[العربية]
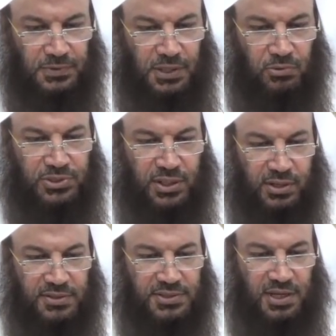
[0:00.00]
لو
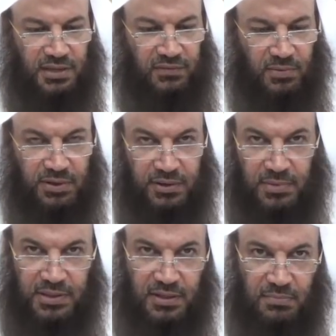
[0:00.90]
اشترط الزيادة في مهرها
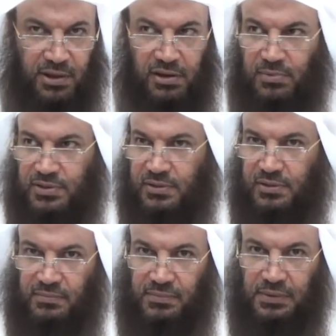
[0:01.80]
مثلا مهر المثل
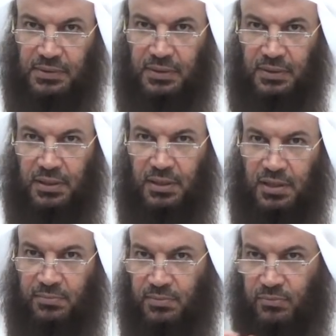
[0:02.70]

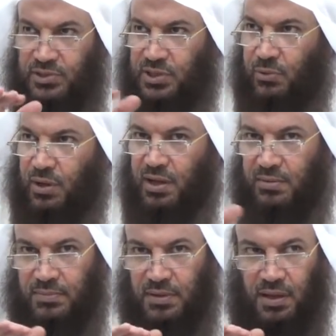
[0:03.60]
اللي من
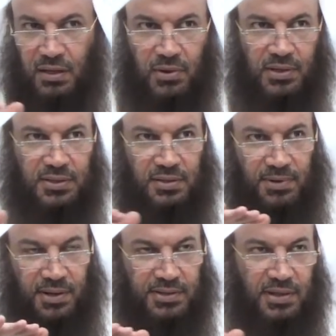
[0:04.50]
مستواها أخواتها
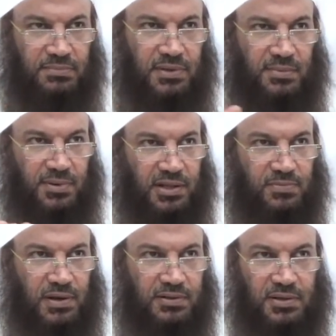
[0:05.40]
بنات عمها بنات
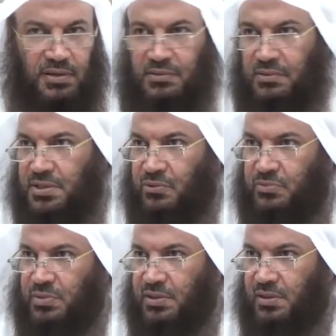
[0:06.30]
بلدها
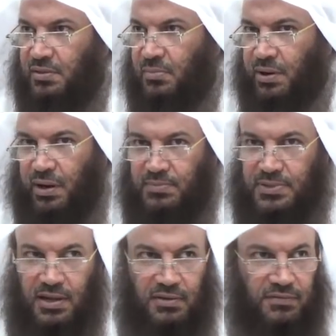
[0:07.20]
تزوج مثلا مهر
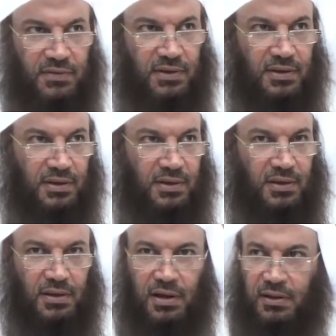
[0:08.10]
5000
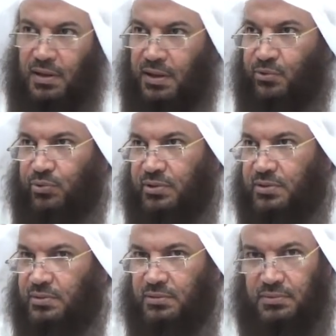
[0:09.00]
قالت لا أنا
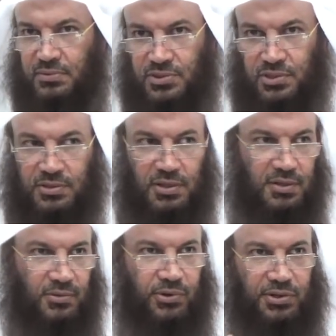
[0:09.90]
أريد ستة
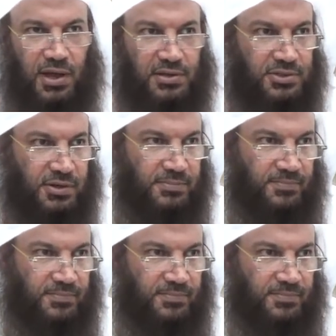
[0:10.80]
أريد عشرة